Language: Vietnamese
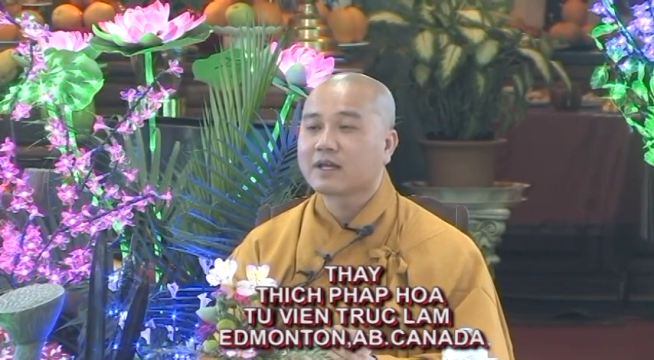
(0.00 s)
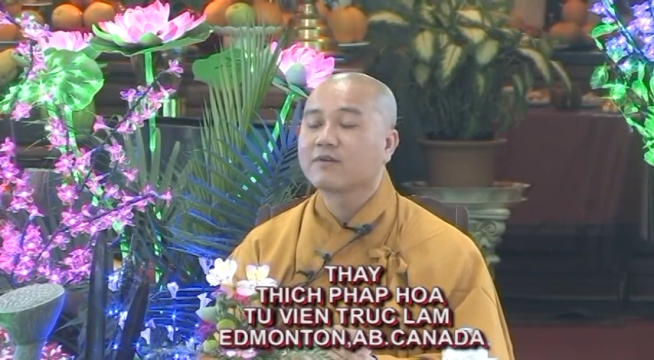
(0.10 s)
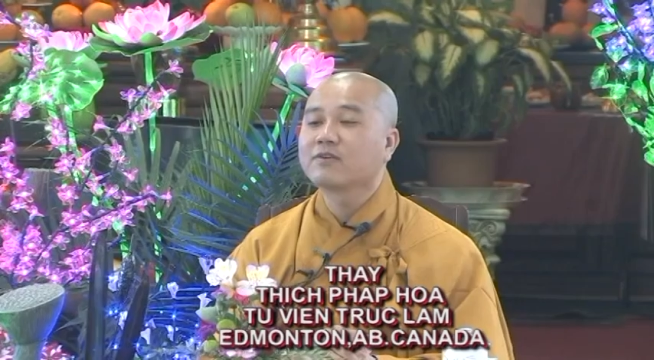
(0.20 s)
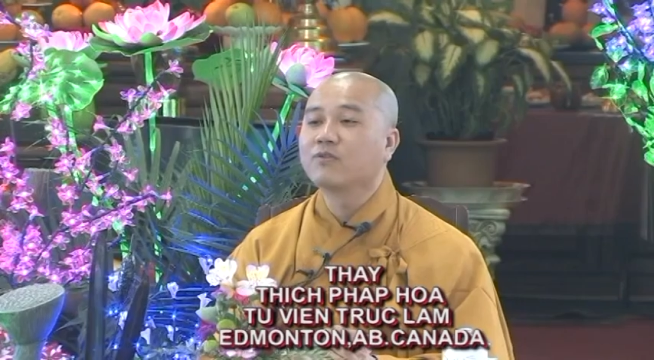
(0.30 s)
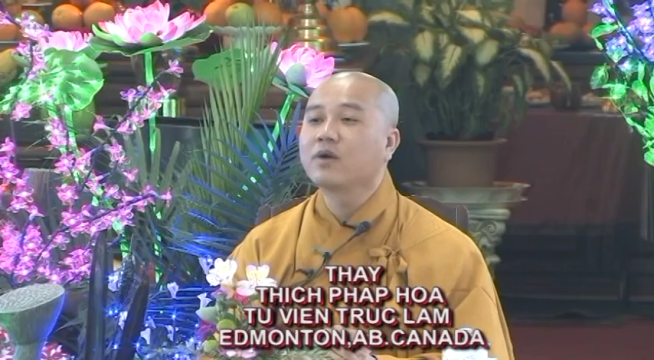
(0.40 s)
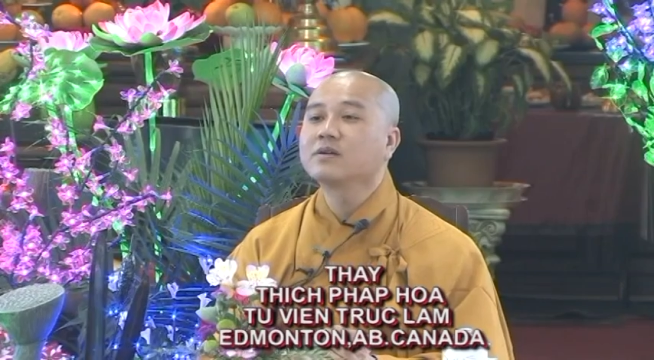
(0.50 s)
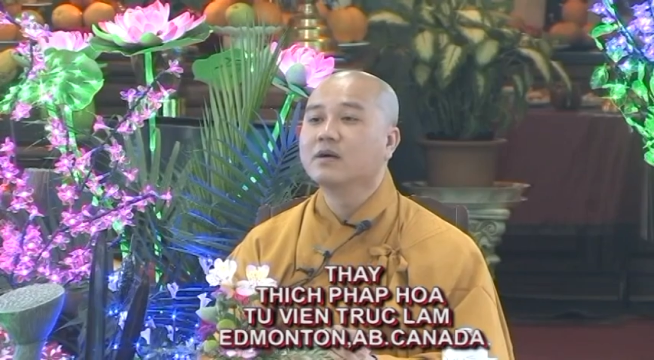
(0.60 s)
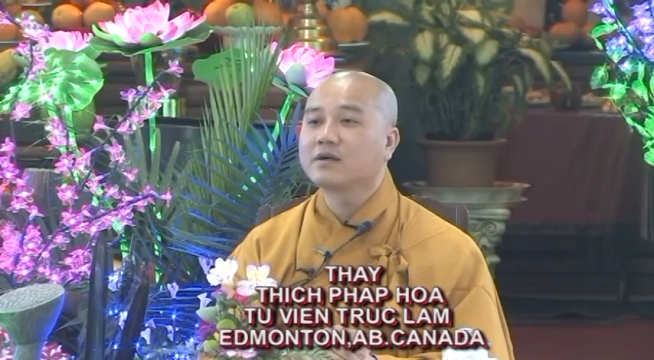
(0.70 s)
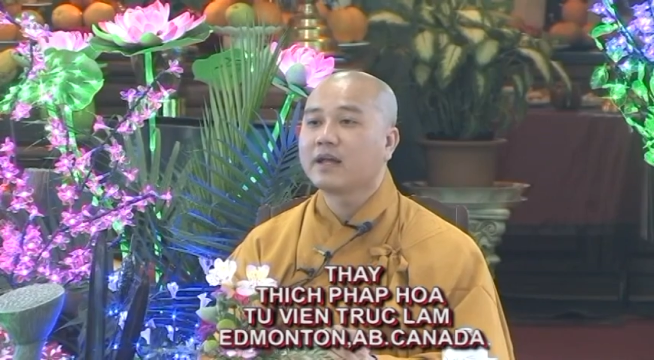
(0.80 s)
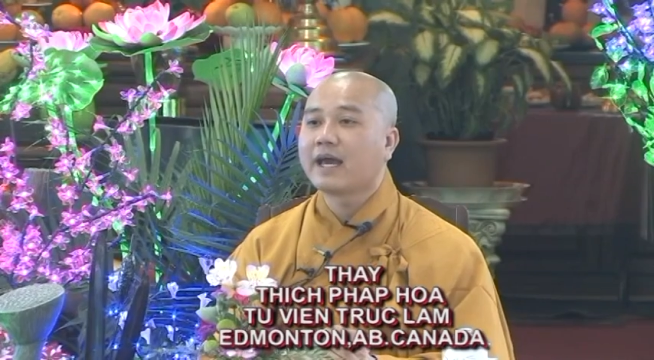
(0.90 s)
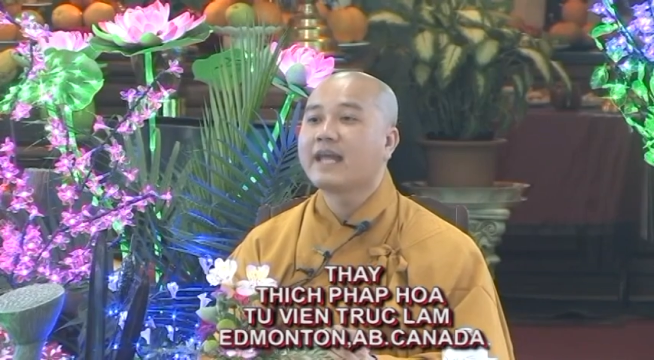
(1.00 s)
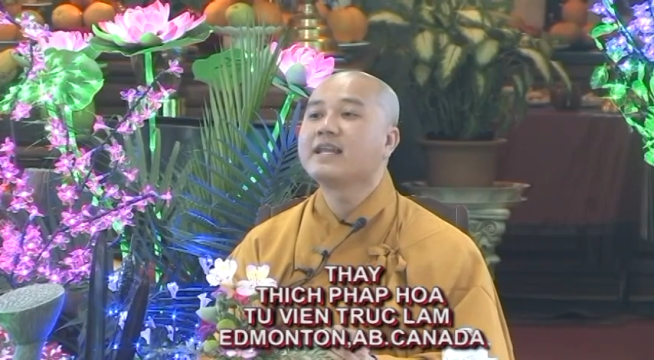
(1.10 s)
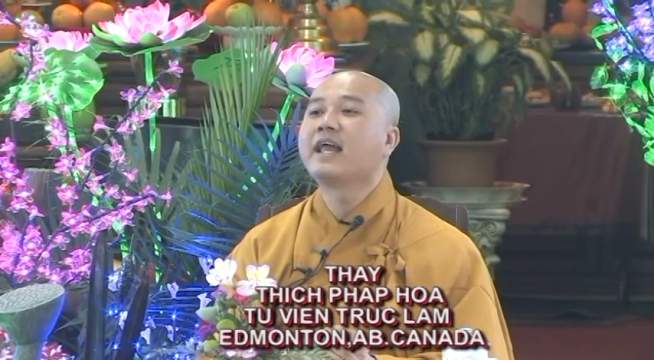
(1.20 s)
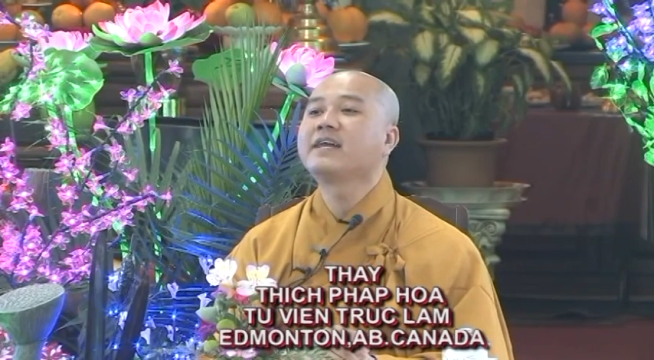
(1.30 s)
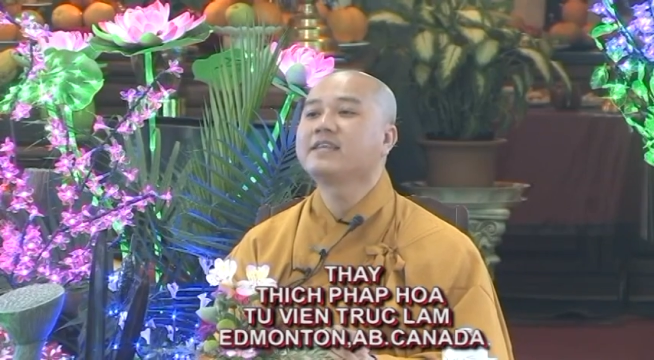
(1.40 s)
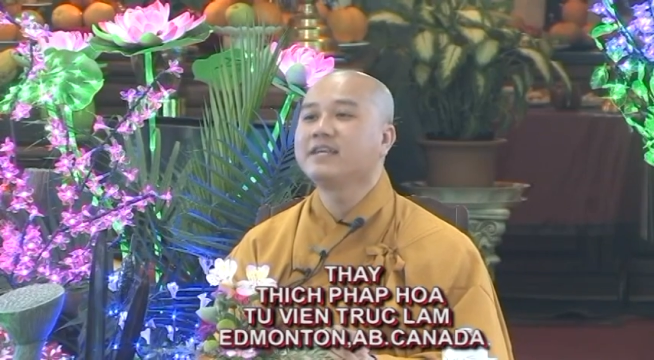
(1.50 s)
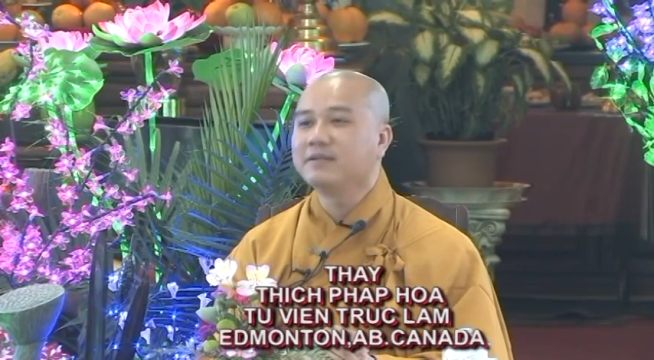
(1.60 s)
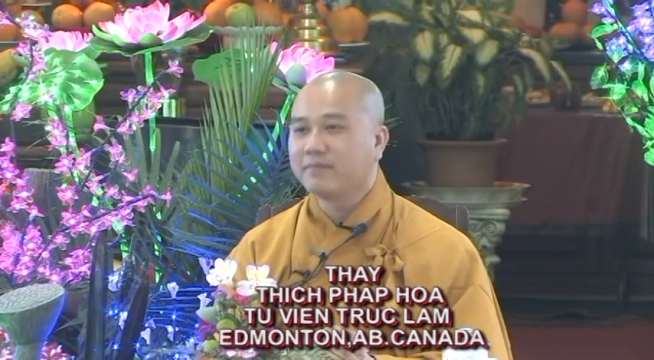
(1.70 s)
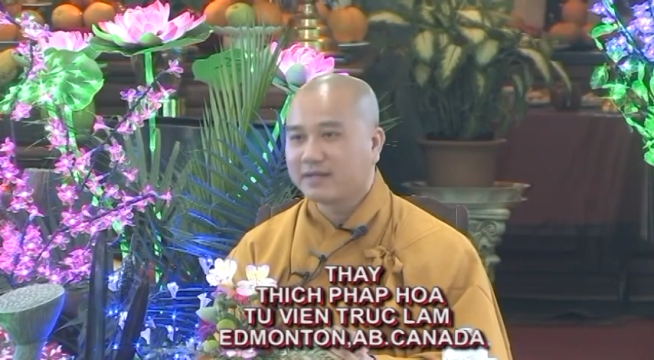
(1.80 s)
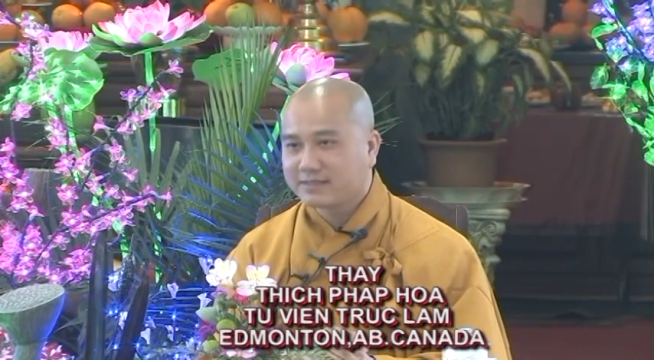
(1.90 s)
người ta quất ngược lại, anh là
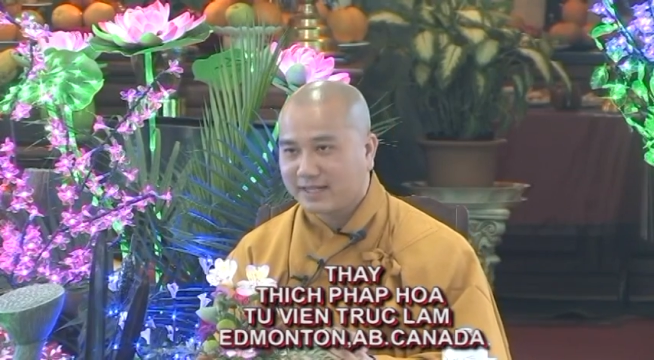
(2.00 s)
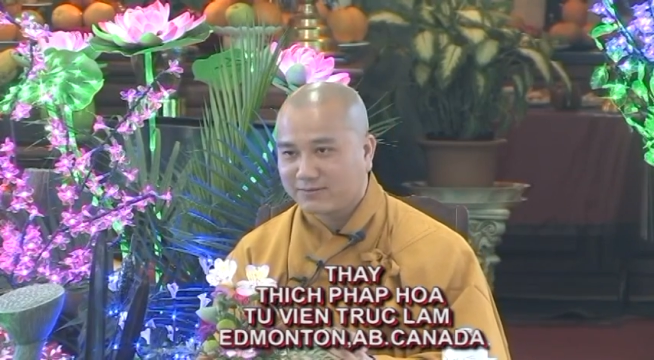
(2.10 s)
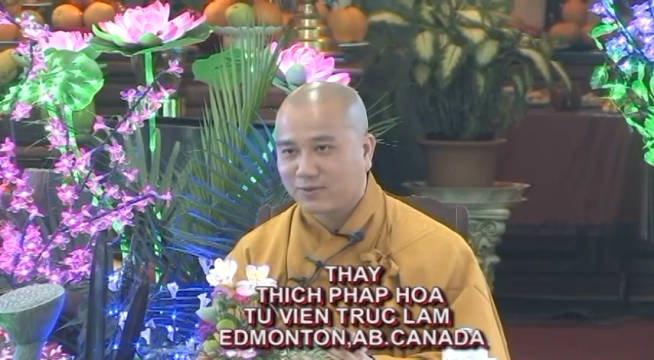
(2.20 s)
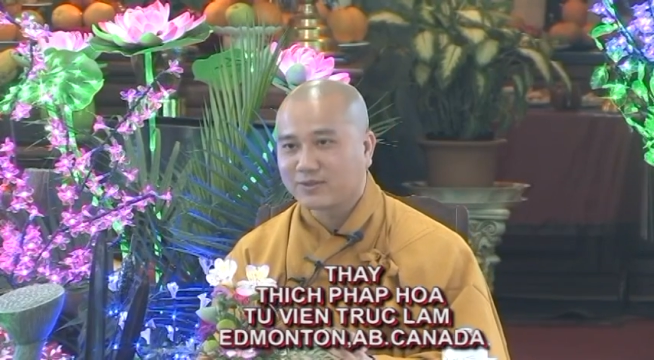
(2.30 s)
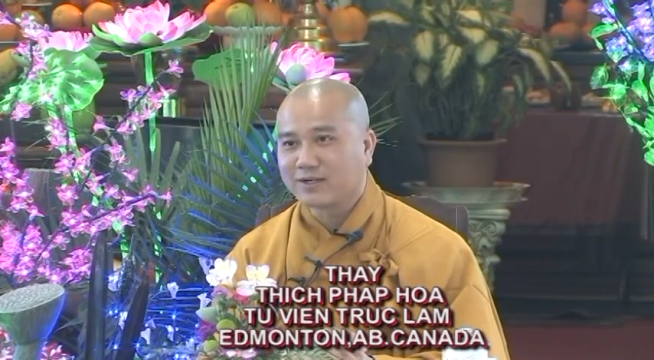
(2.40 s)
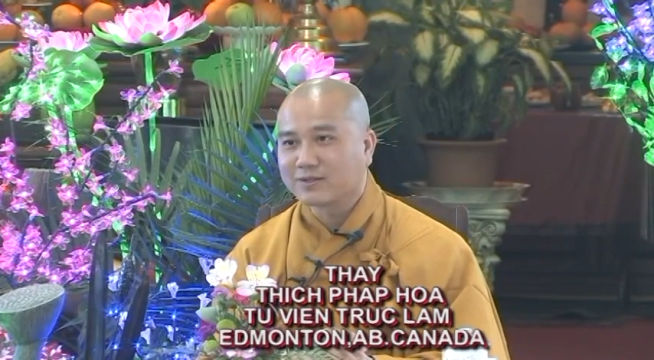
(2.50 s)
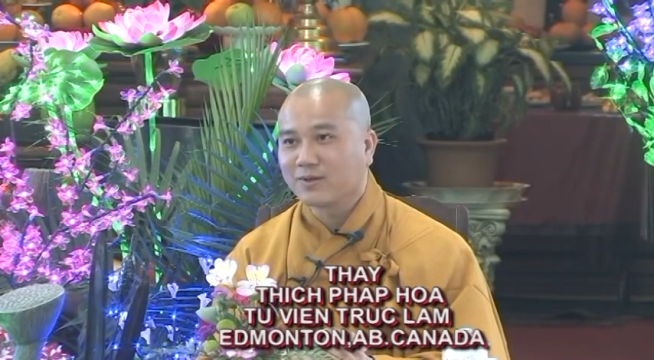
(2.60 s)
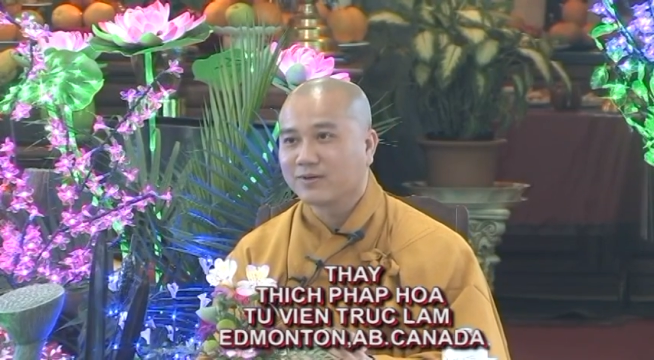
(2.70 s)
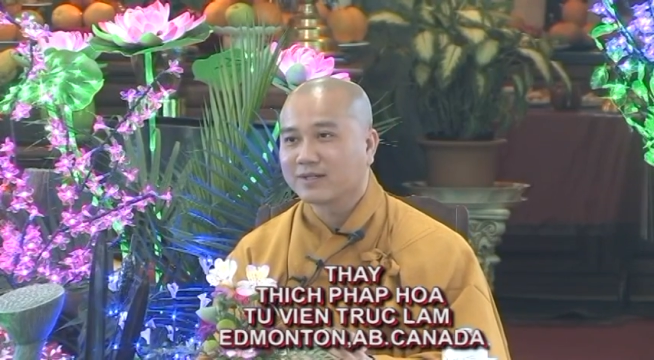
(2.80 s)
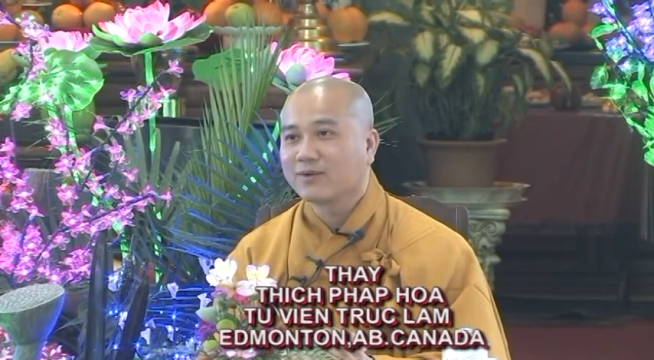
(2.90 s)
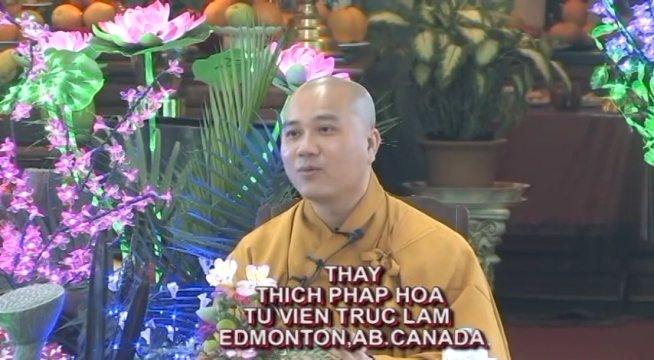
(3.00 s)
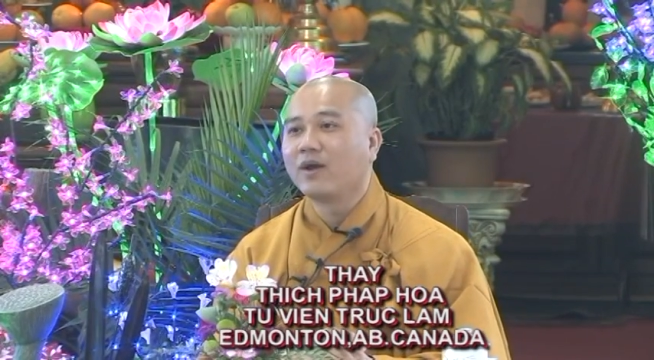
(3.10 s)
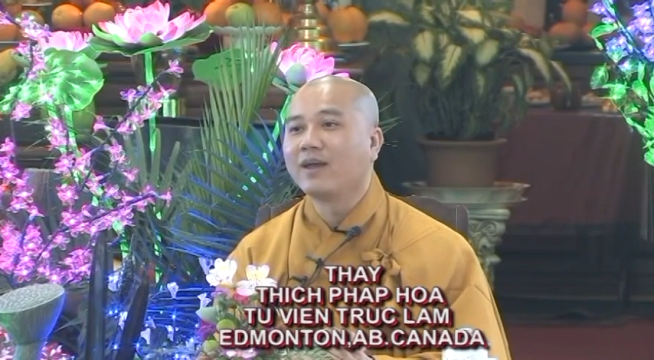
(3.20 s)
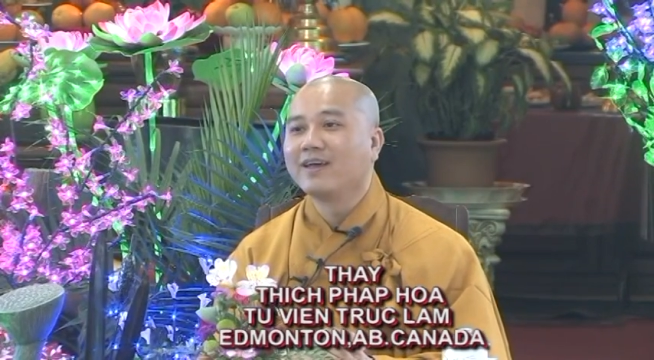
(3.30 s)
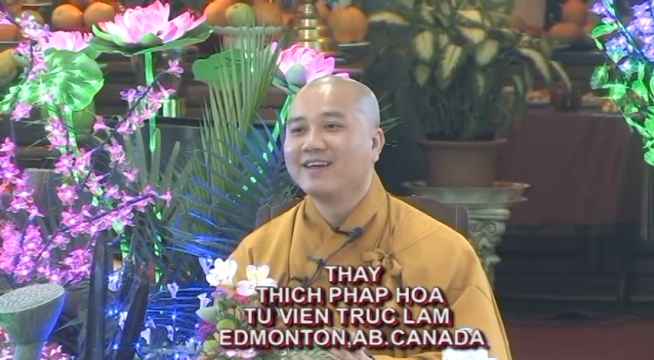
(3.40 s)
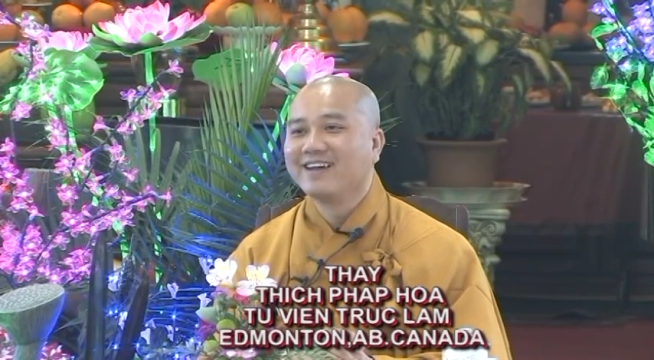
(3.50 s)
gì mà anh xen vô chuyện tôi cái quê.